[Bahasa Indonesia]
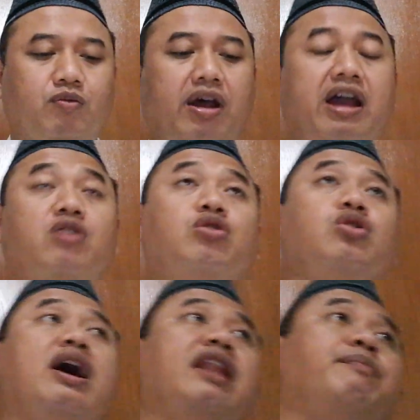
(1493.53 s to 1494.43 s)

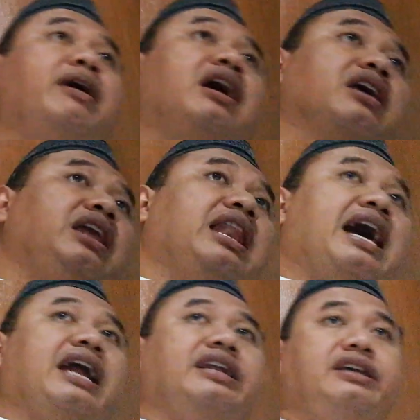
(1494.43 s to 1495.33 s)

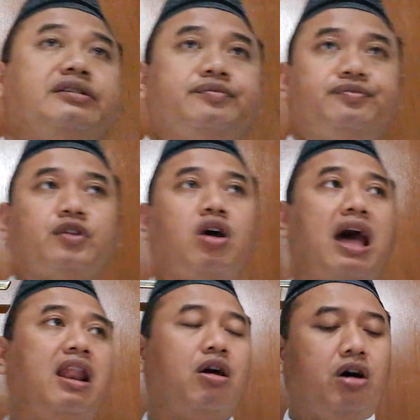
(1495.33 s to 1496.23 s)
al-baqillani
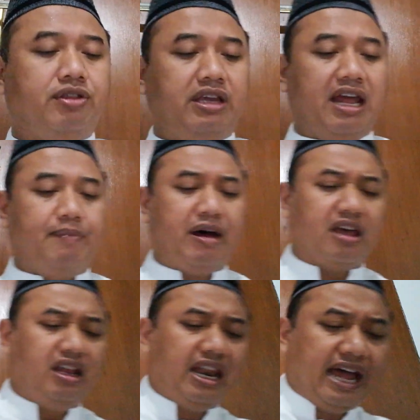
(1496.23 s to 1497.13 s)
al-qadhi
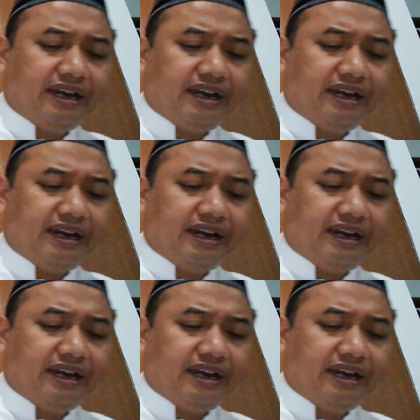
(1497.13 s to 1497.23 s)
al-baqillani